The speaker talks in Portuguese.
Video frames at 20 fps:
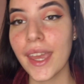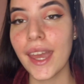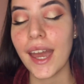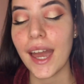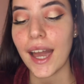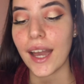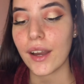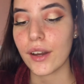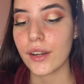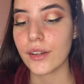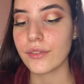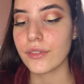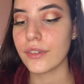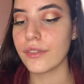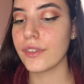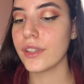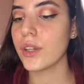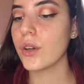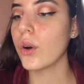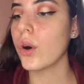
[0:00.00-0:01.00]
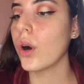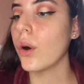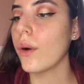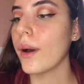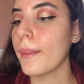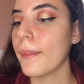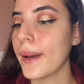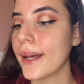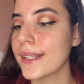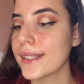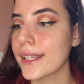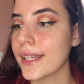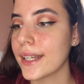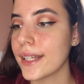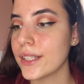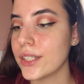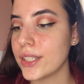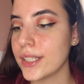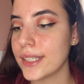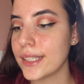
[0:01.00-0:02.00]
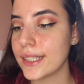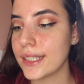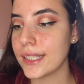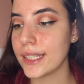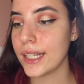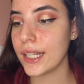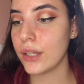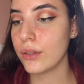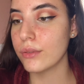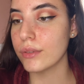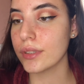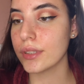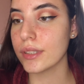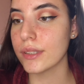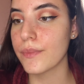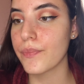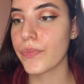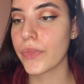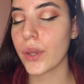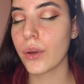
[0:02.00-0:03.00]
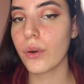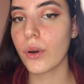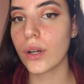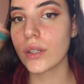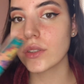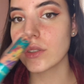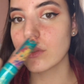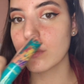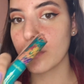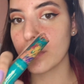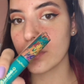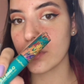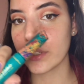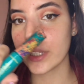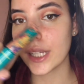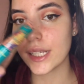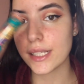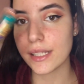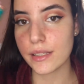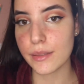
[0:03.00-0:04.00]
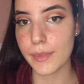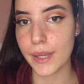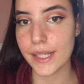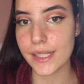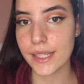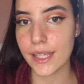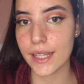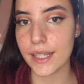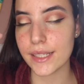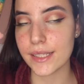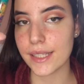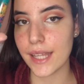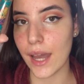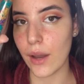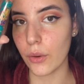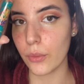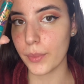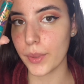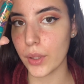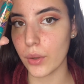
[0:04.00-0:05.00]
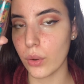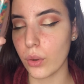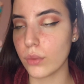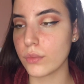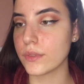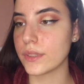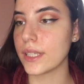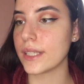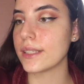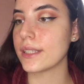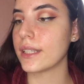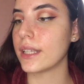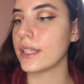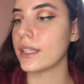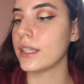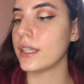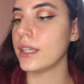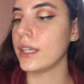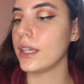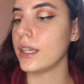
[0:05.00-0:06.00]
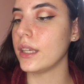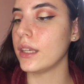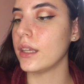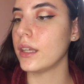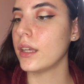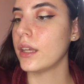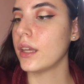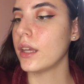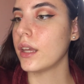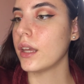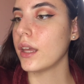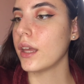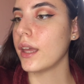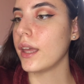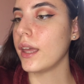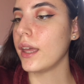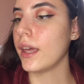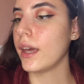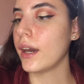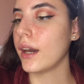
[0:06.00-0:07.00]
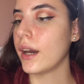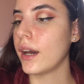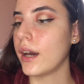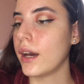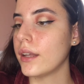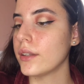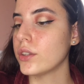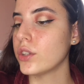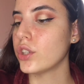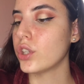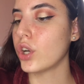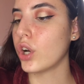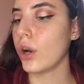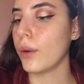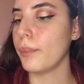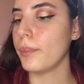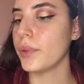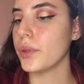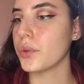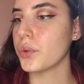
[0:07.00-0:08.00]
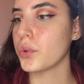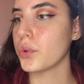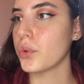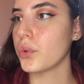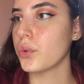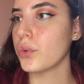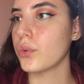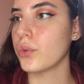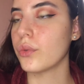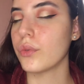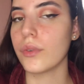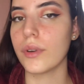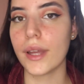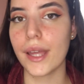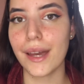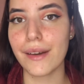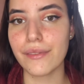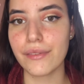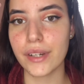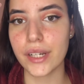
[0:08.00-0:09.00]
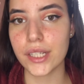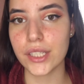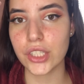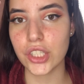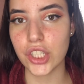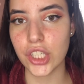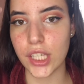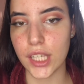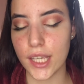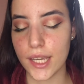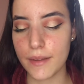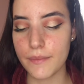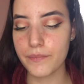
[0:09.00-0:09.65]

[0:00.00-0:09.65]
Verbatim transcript: Agora eu vou vir com a máscara de cílios. Eu gosto muito dessas máscaras da Ruby Rose. Essa daqui é a Trópico, é a verdinha.